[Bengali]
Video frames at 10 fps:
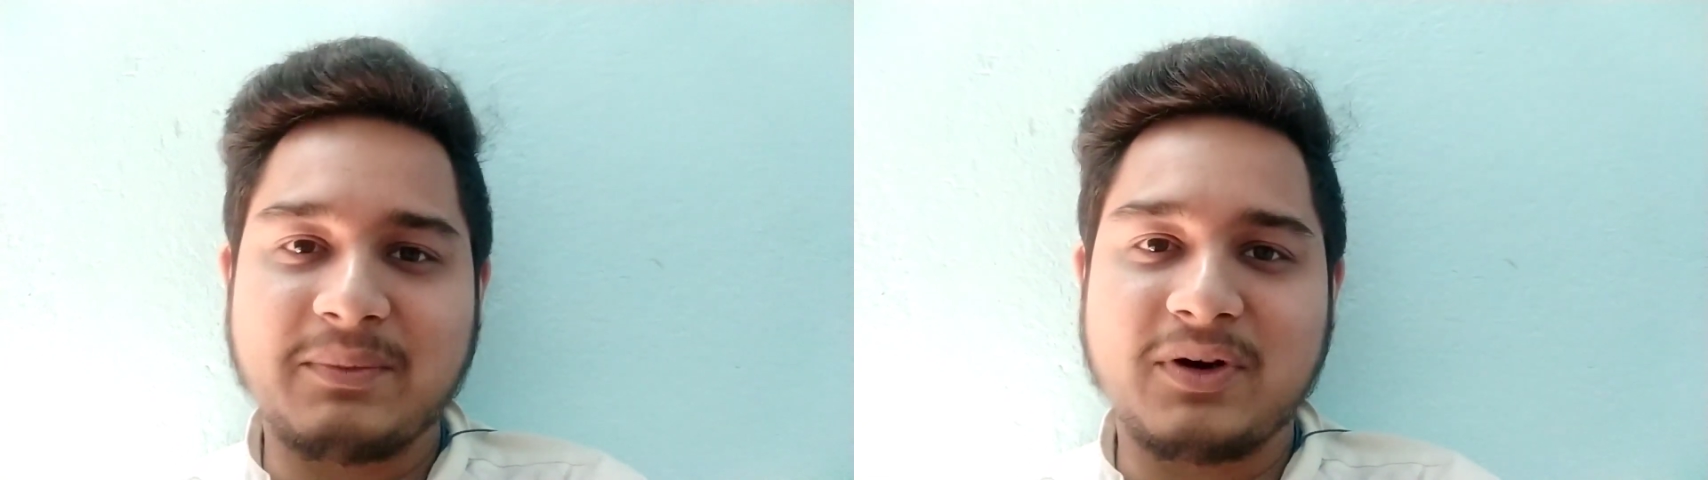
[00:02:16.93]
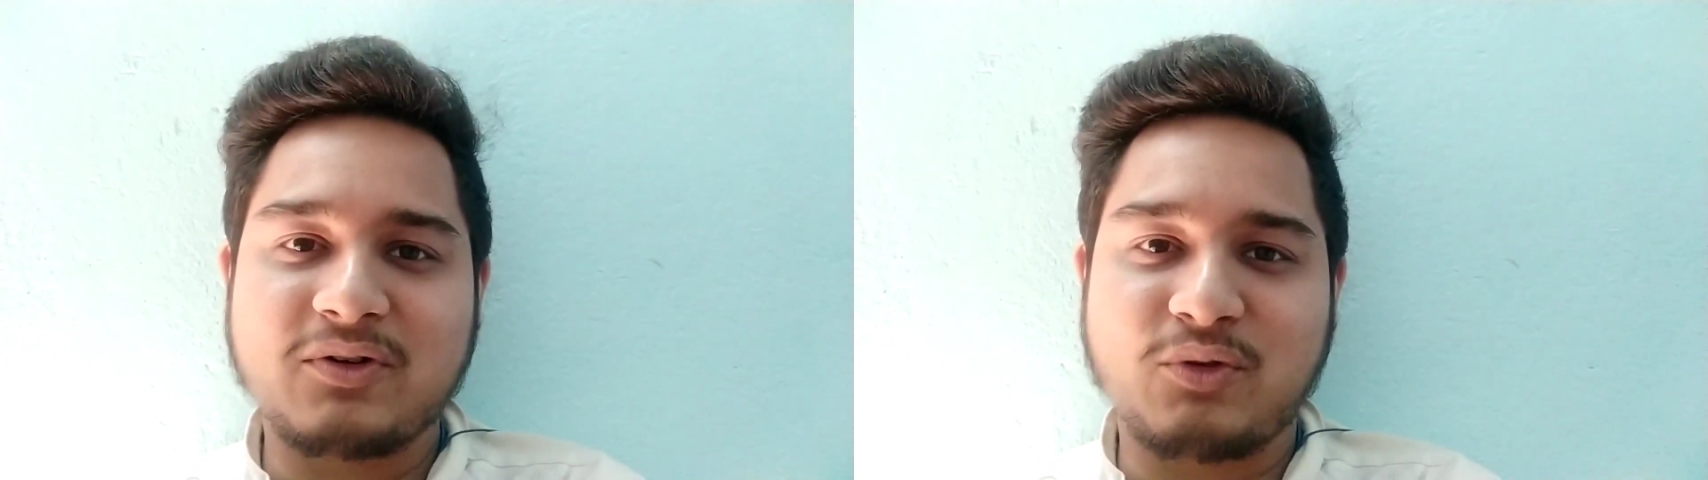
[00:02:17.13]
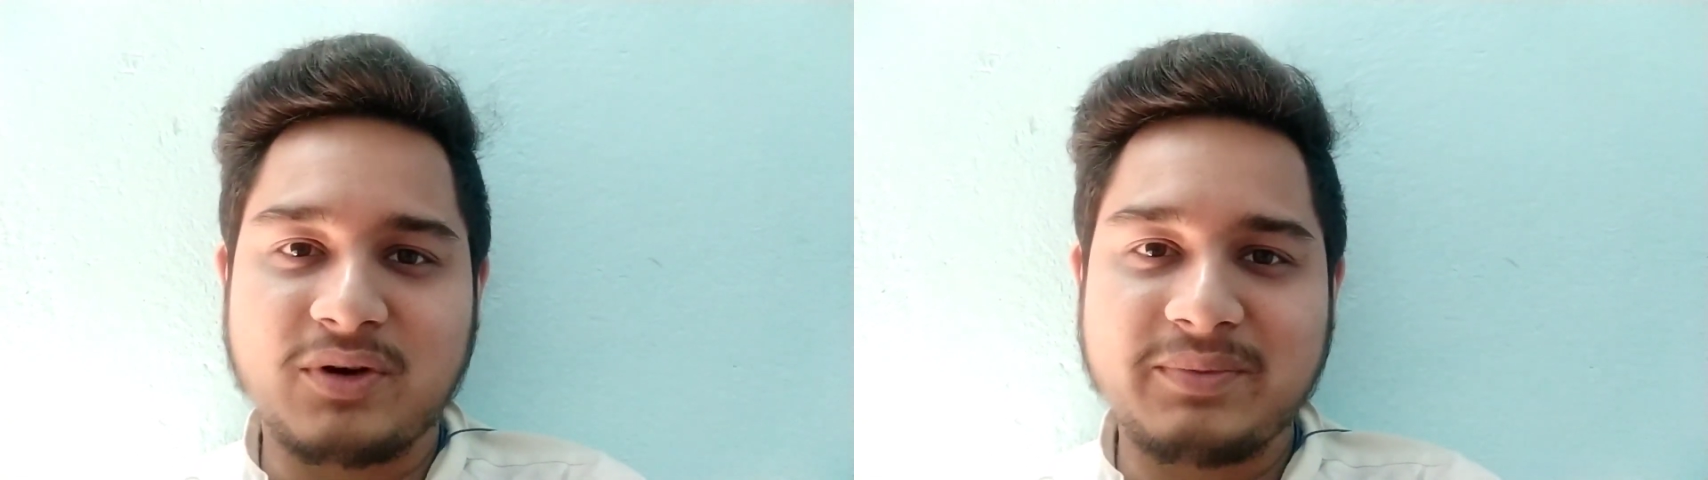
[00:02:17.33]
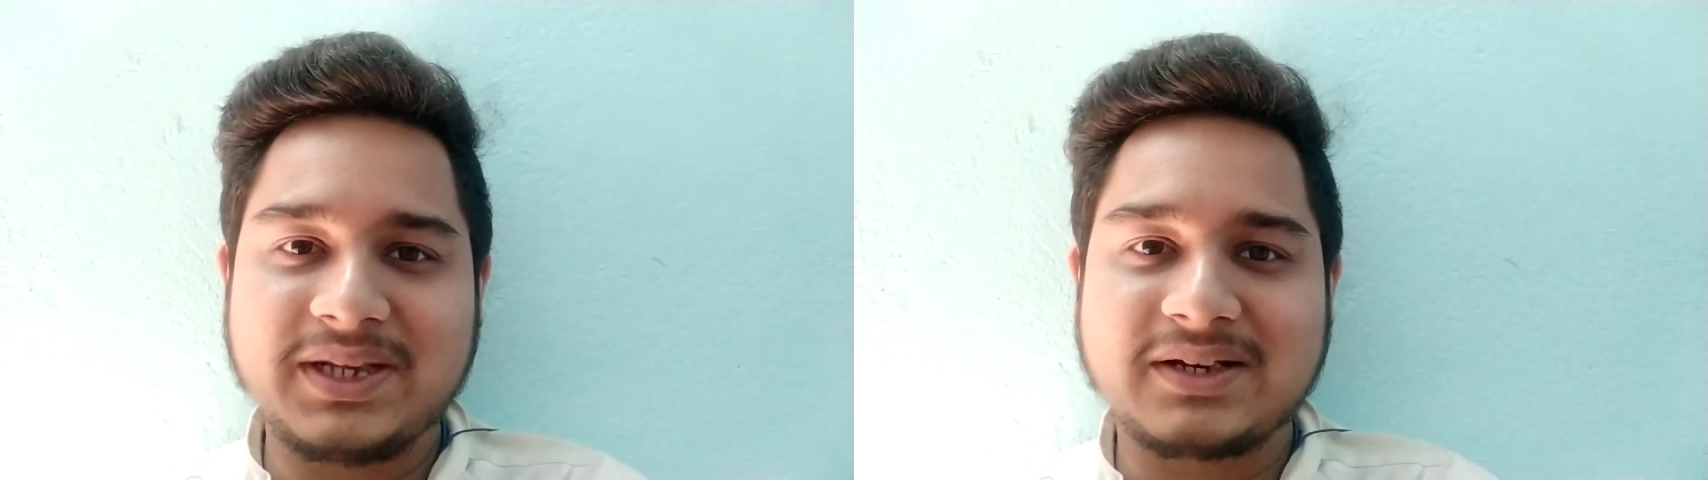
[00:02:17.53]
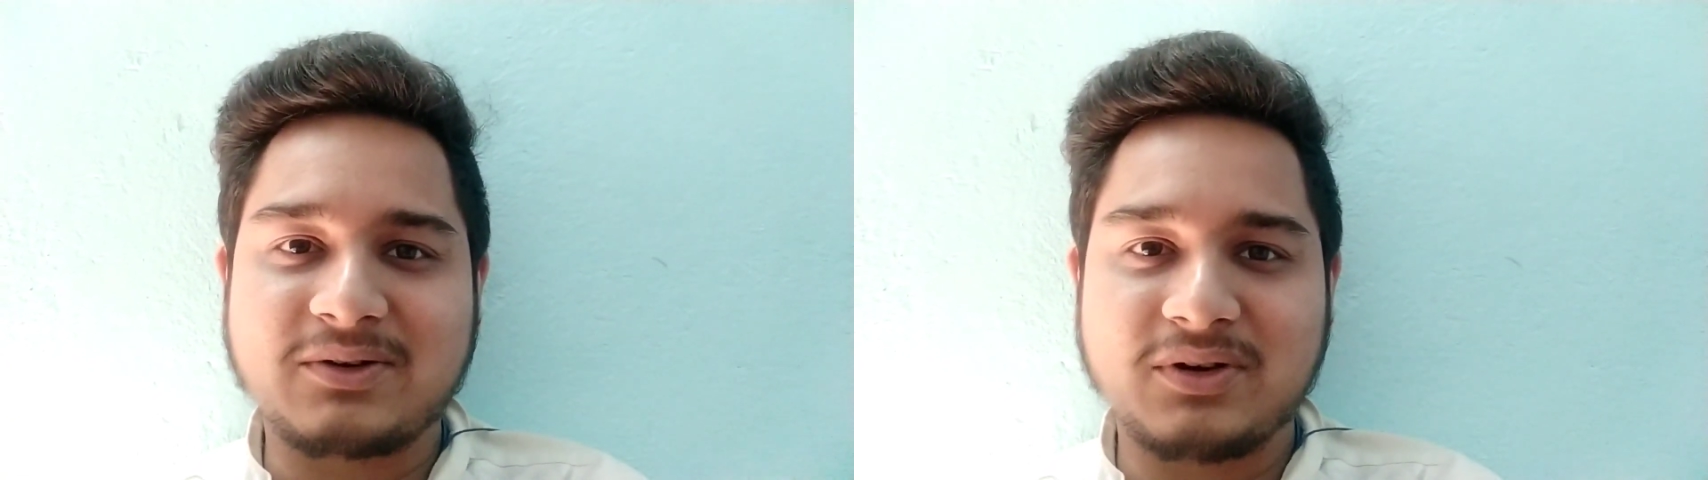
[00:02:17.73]
এবং কোন
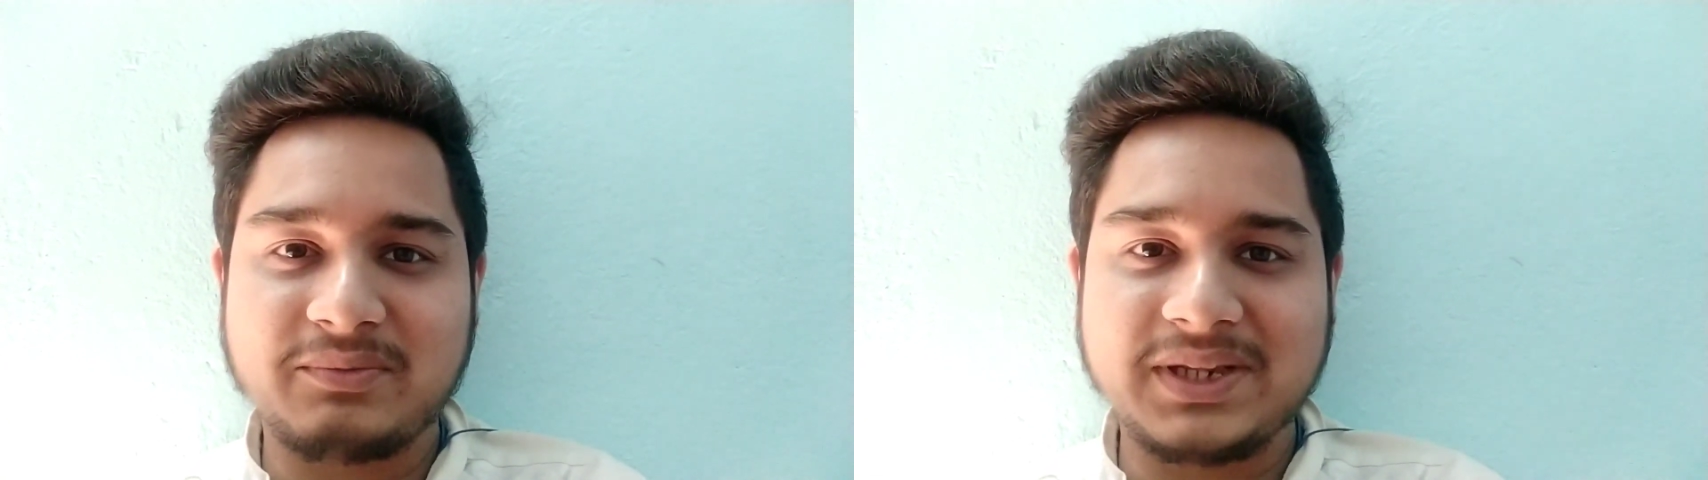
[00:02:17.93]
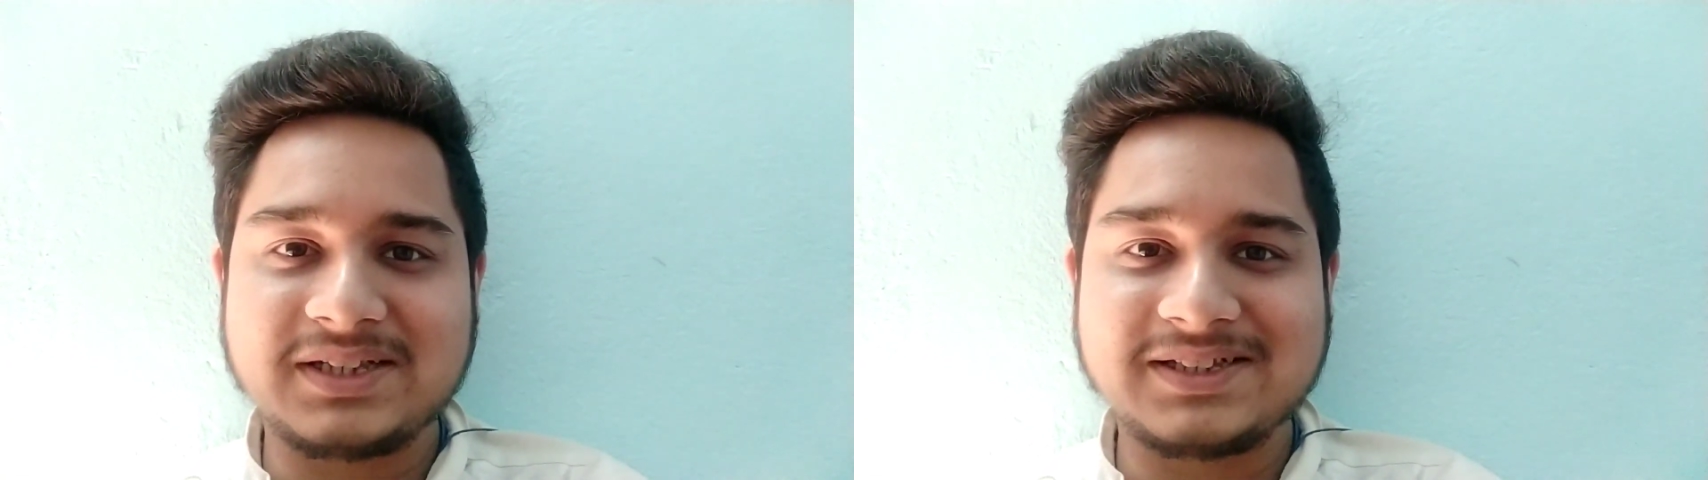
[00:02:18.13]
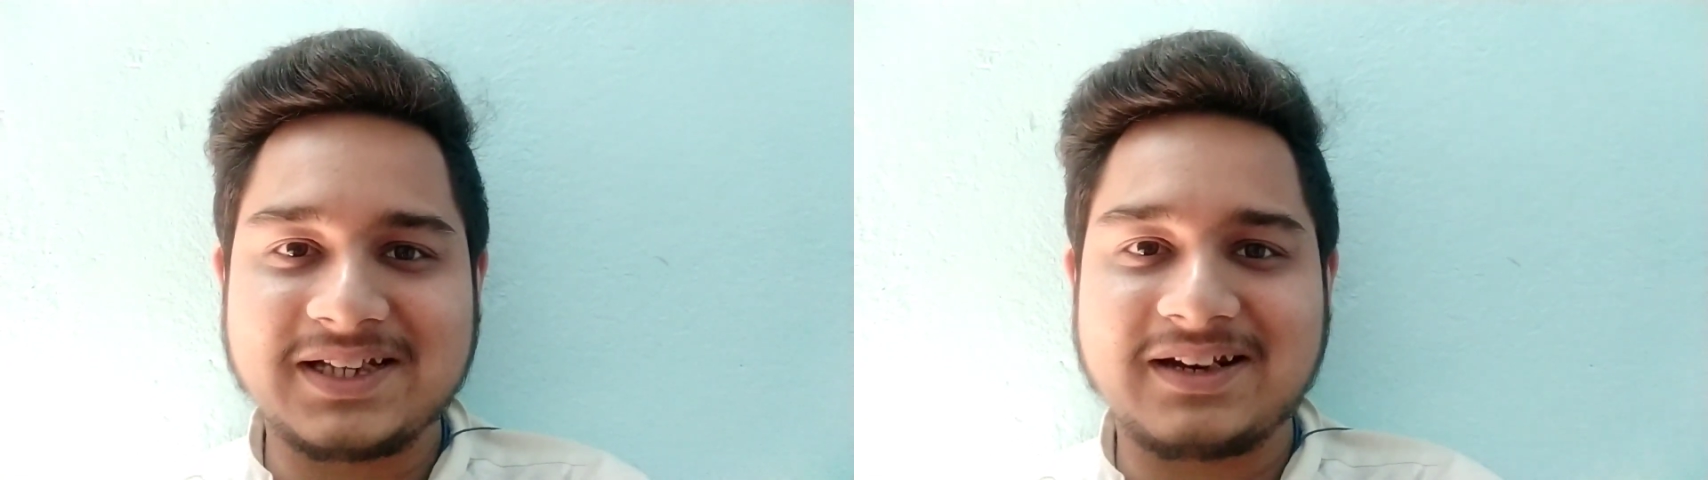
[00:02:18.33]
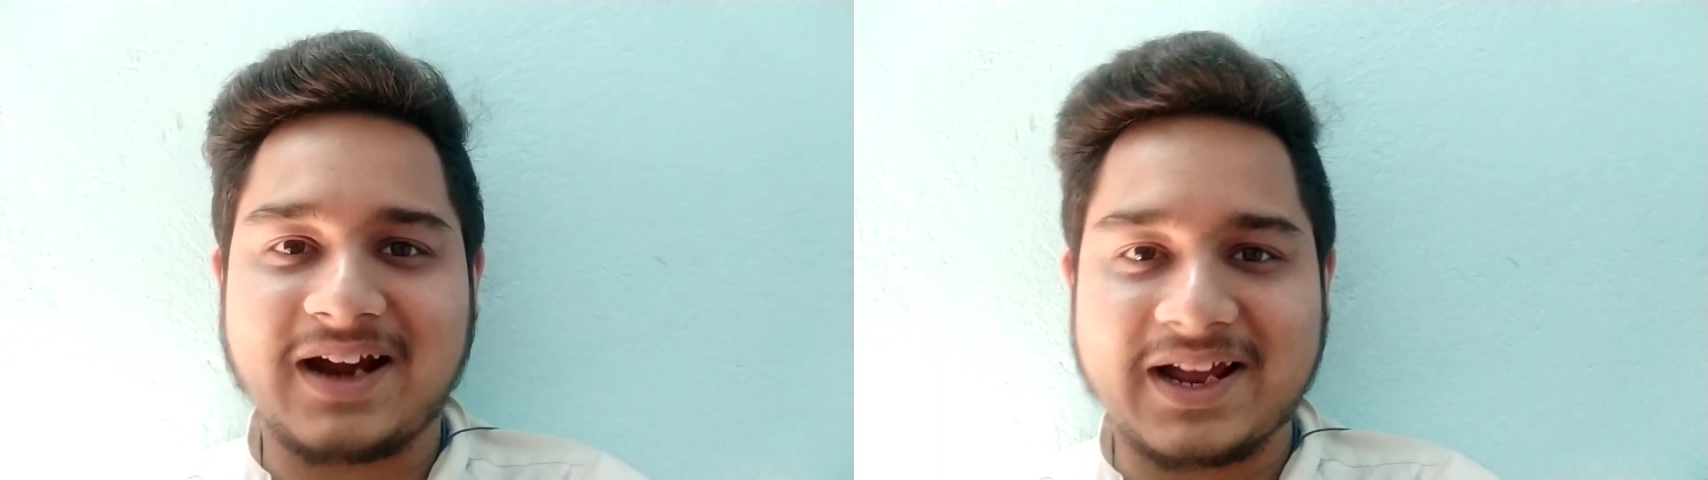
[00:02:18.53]
বিদে কোন বিদেশিদের